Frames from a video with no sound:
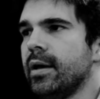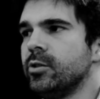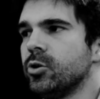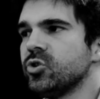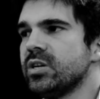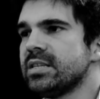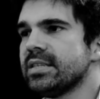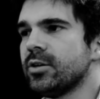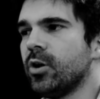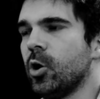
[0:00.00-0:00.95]

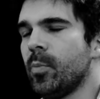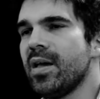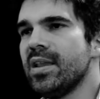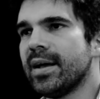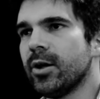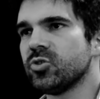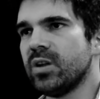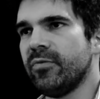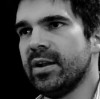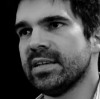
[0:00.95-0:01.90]
Entonces creo que lo más delicado
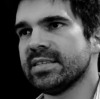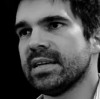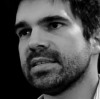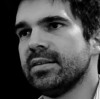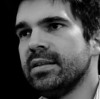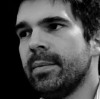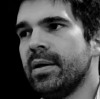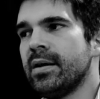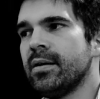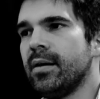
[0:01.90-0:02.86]
son las finanzas y
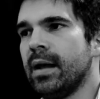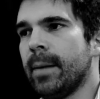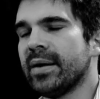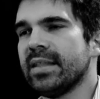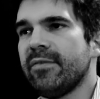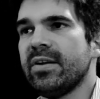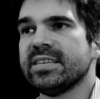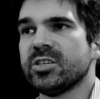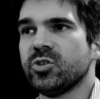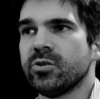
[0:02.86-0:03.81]
también la parte de
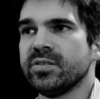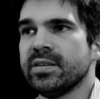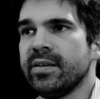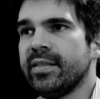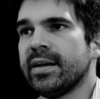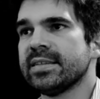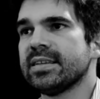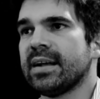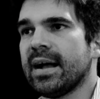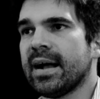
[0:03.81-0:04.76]
financiación. Si
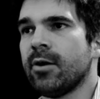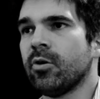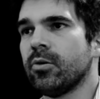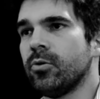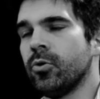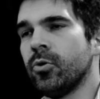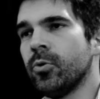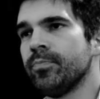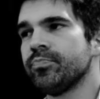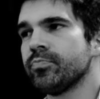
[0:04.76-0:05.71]
necesitas caja
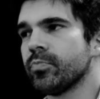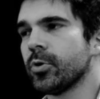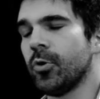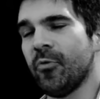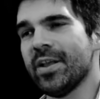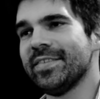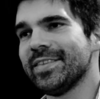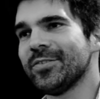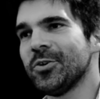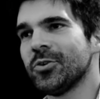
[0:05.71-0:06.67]
o,
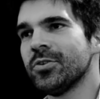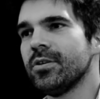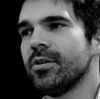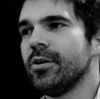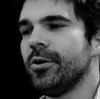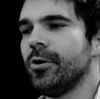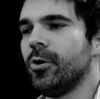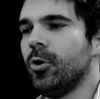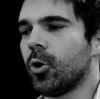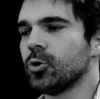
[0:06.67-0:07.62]
financiación,
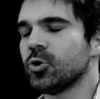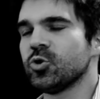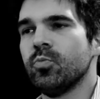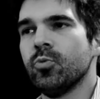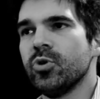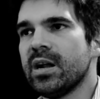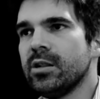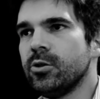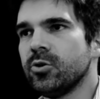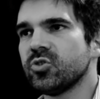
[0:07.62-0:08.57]
los costos son muy
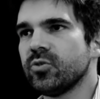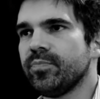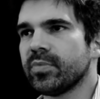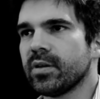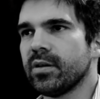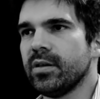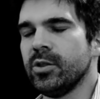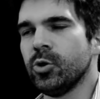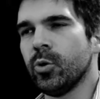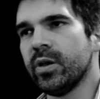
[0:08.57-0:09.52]
altos
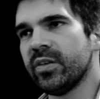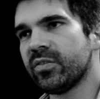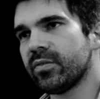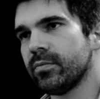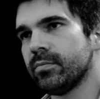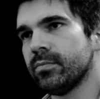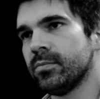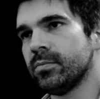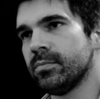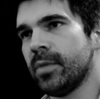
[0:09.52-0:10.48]
y todo es,
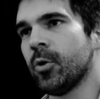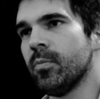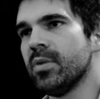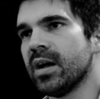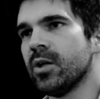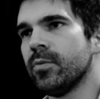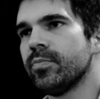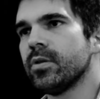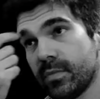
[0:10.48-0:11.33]
complicado.